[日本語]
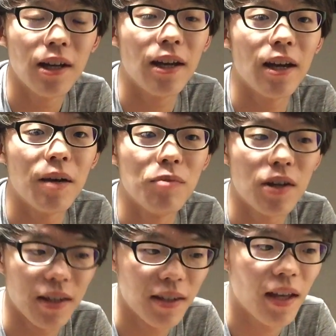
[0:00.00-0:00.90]
えー、向
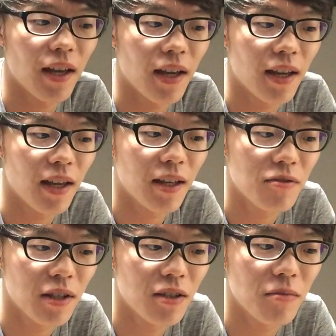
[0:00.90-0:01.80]
かって、
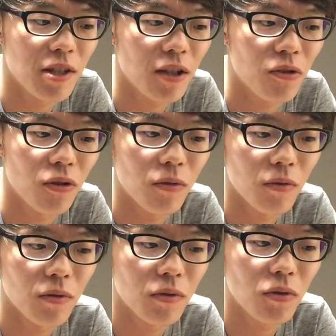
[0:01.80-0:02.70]
座ってるみんなの方
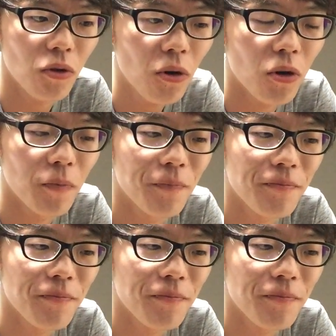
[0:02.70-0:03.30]
を、